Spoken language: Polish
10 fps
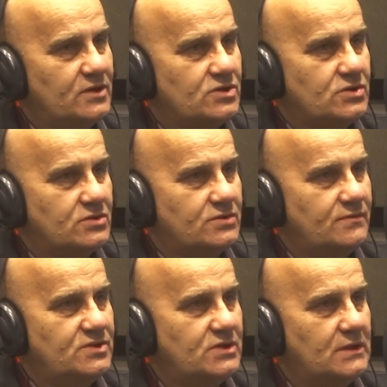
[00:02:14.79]
To jeszcze
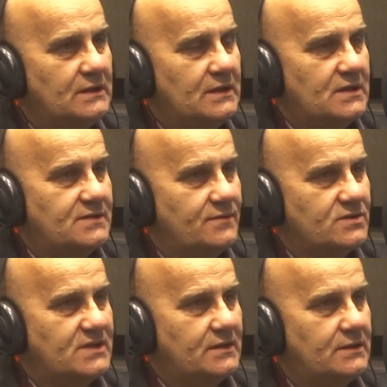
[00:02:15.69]
oczywiście
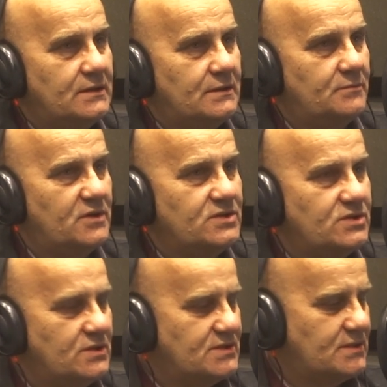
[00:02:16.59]
związane
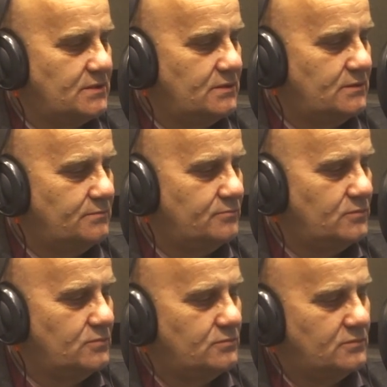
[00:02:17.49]
będzie z
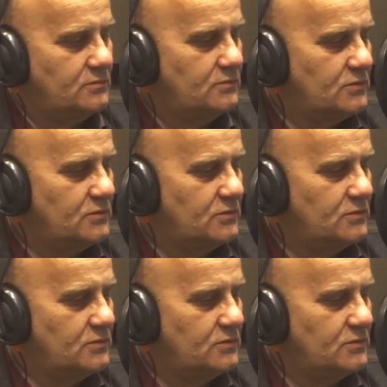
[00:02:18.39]
mm,